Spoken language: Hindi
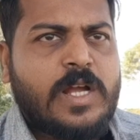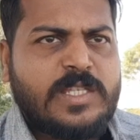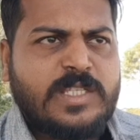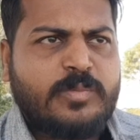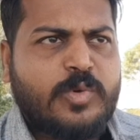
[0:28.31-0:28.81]

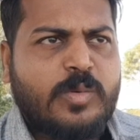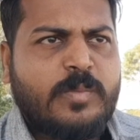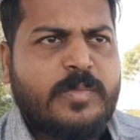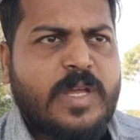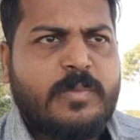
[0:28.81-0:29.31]
ऐसी
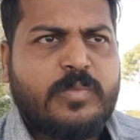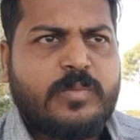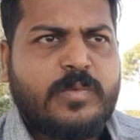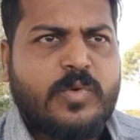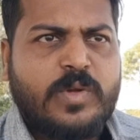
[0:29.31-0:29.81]
प्रॉब्लम में आप
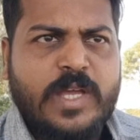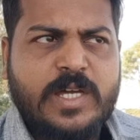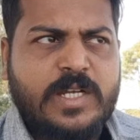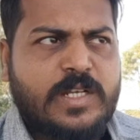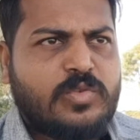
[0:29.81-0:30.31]
को क्या
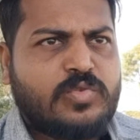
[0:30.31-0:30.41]
करना है